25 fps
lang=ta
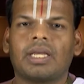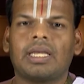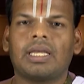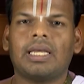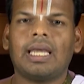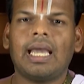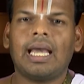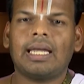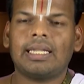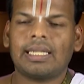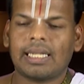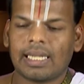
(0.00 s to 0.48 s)

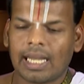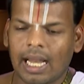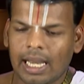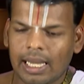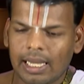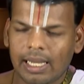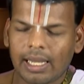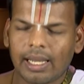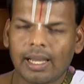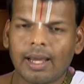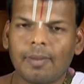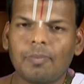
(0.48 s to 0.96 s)
ஏன் அதை
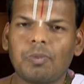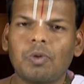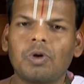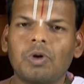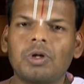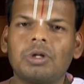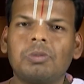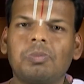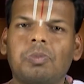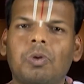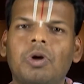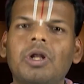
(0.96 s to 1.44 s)
நல்லா
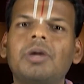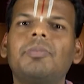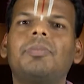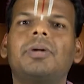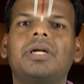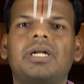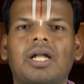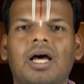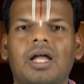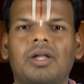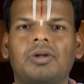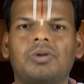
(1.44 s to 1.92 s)
போட்டு பொடி
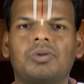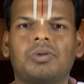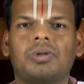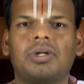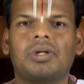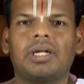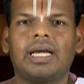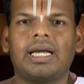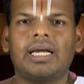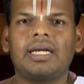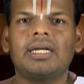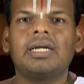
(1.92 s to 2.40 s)
பண்ணாலும்
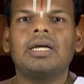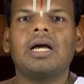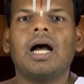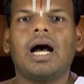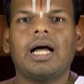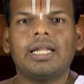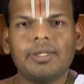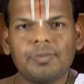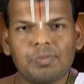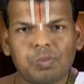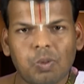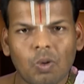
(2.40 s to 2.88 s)
கூட
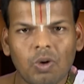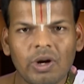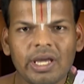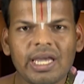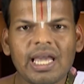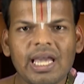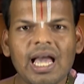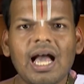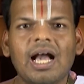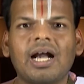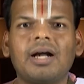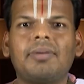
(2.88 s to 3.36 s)
அது
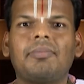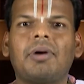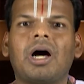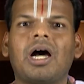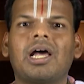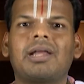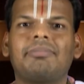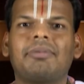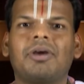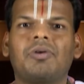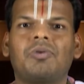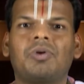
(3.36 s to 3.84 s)
பொடியாக
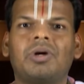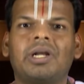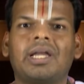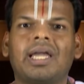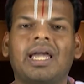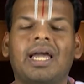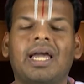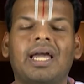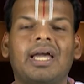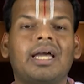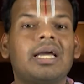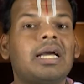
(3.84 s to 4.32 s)
மாறுமே
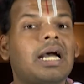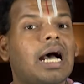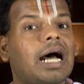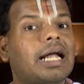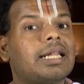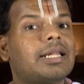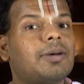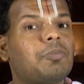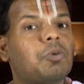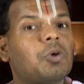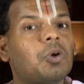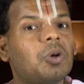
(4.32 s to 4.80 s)
ஒழிய
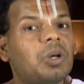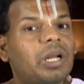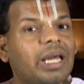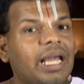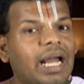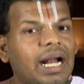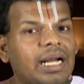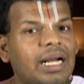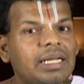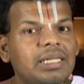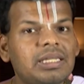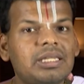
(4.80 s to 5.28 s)
அந்த பொருளை
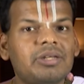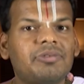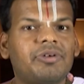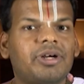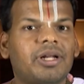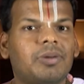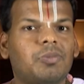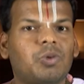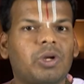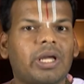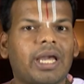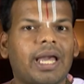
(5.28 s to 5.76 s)
அழித்து
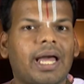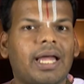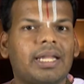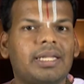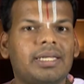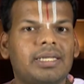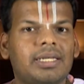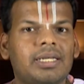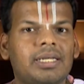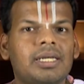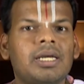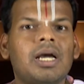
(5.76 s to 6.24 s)
விட
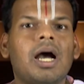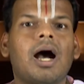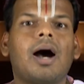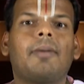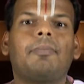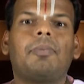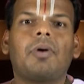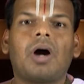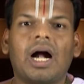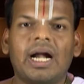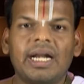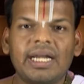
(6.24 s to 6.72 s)
முடியாது
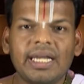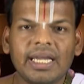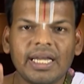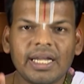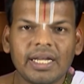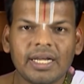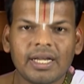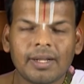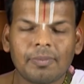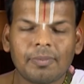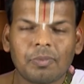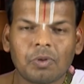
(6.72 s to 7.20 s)
அப்போ
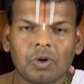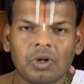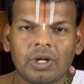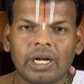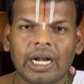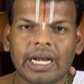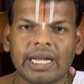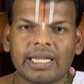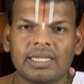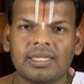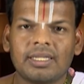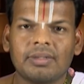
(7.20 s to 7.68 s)
அழிகின்ற பொருள்
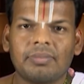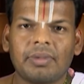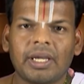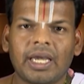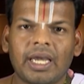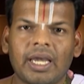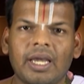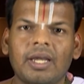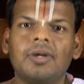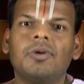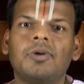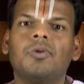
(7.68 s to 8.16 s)
அனைத்துமே
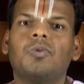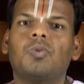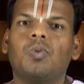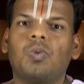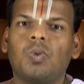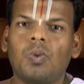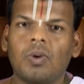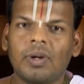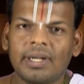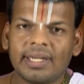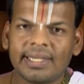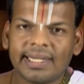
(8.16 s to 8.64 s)

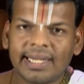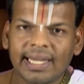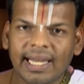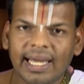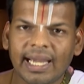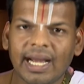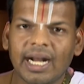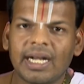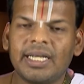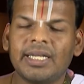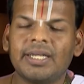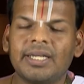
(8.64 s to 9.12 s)
ஒரு நிலை
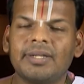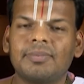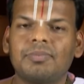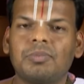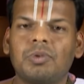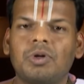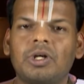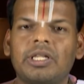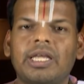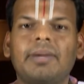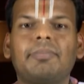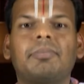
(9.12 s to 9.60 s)
அழியும்
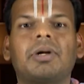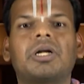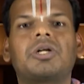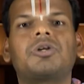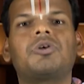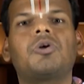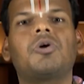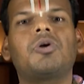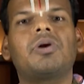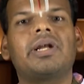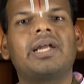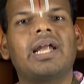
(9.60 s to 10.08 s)
போதே
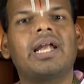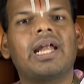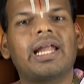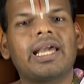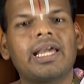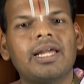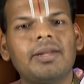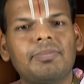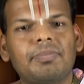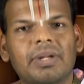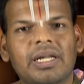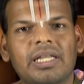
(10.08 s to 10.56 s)
மற்றொரு
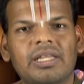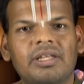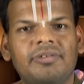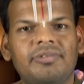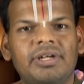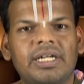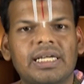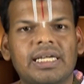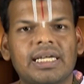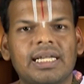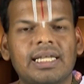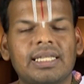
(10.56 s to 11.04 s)
நிலையில் பிறந்து
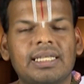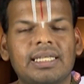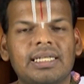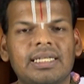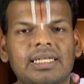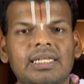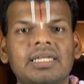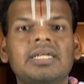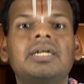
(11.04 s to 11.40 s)
விடுகிறது